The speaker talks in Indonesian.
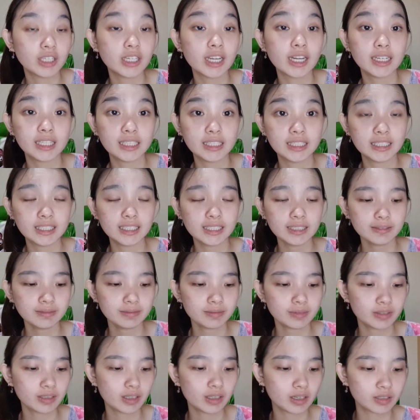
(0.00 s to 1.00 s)
jadi
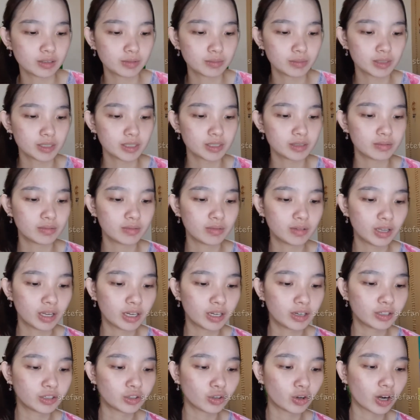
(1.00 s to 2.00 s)
teh
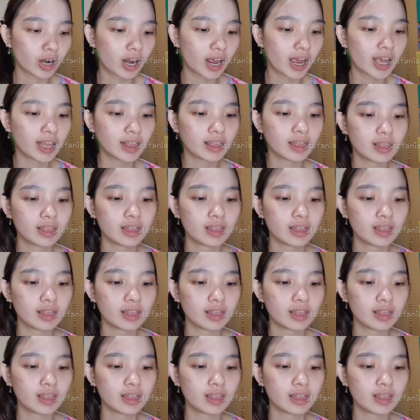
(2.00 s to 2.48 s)
menjadi coklat